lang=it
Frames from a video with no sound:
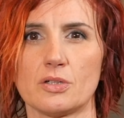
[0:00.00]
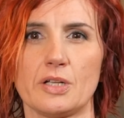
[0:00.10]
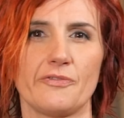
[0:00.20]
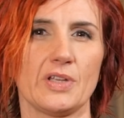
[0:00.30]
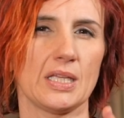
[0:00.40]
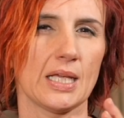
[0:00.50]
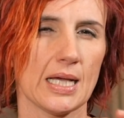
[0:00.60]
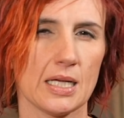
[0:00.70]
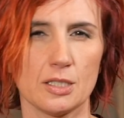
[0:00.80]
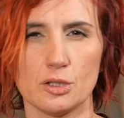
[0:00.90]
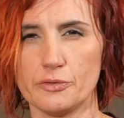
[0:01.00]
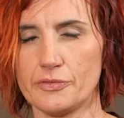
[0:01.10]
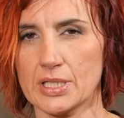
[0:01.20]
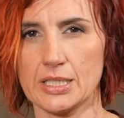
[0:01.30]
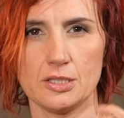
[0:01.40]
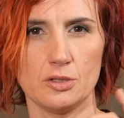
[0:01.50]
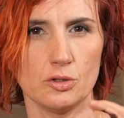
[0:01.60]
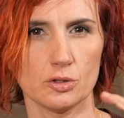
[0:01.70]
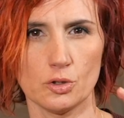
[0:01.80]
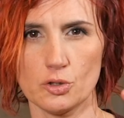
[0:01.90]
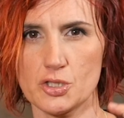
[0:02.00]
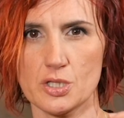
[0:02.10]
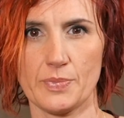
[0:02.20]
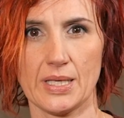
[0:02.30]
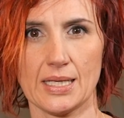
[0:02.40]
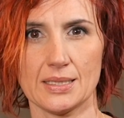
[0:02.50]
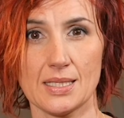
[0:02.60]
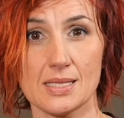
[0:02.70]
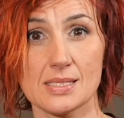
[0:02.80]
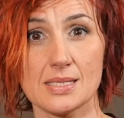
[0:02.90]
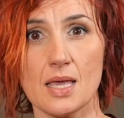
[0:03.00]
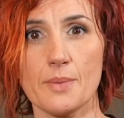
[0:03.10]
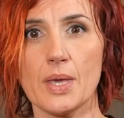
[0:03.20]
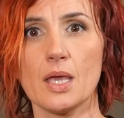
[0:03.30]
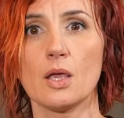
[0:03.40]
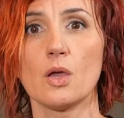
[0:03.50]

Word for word: con effetti caldo, freddo, dolce e piccante insieme,